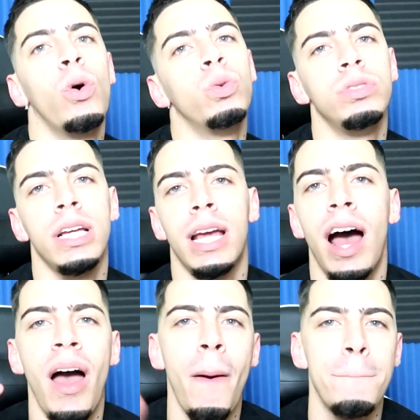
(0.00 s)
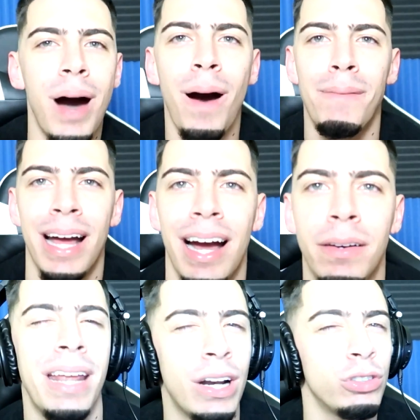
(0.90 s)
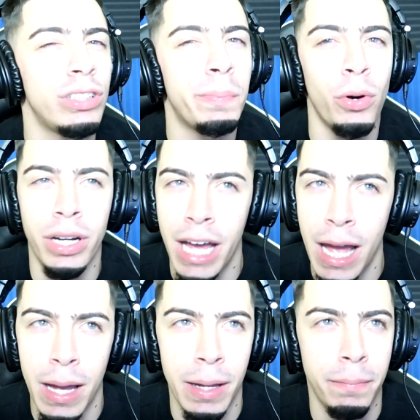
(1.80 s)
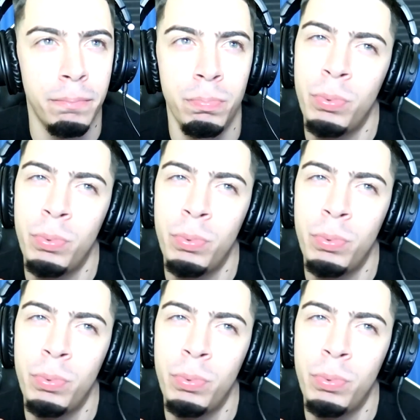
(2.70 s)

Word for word: Un día, vamos allá. Mira, no sé por qué,